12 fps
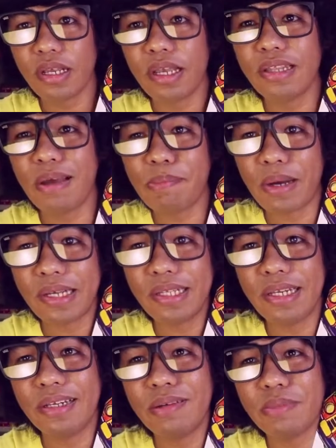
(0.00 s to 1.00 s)
And eh,
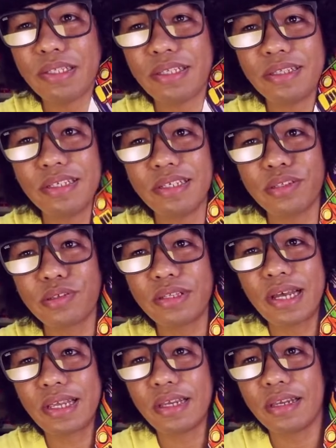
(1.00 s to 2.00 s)
napakadaling gamitin din ito
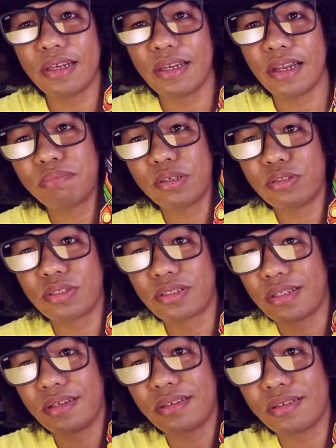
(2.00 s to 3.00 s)
dahil you
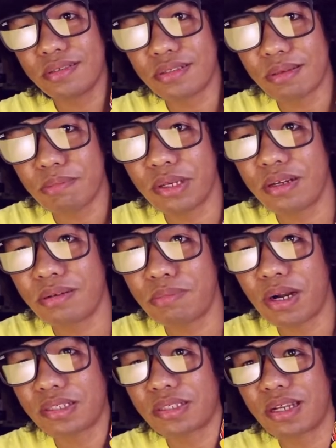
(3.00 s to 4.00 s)
just need to use a bigger
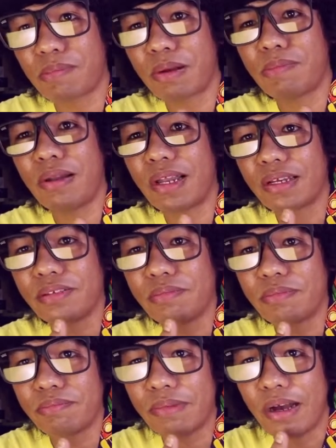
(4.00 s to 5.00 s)
brush kapag malaki
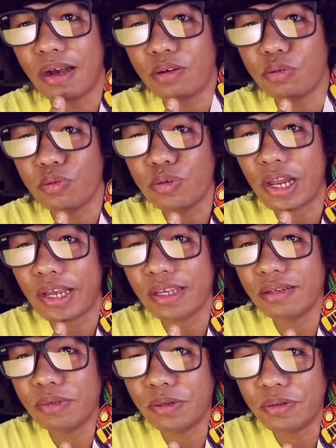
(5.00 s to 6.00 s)
yung uh,
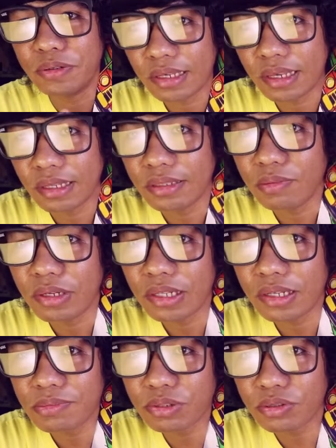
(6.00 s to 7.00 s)
kukulayan mo. And when
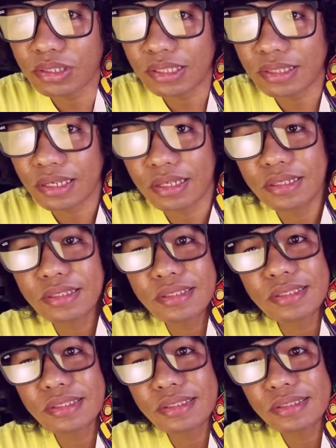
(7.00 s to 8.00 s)
it comes to details,
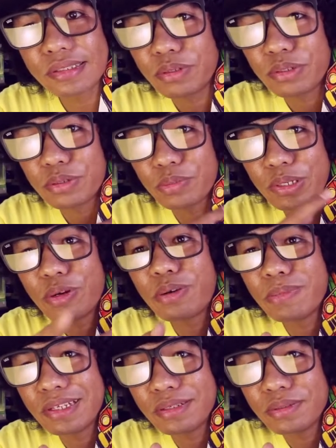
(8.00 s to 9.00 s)
we, we
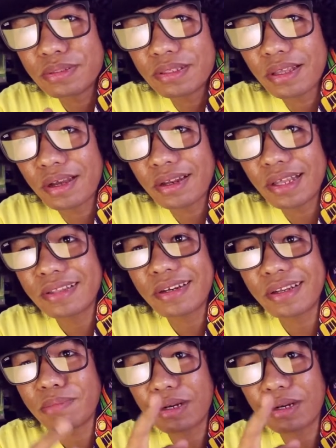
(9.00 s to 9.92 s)
normally use the lettering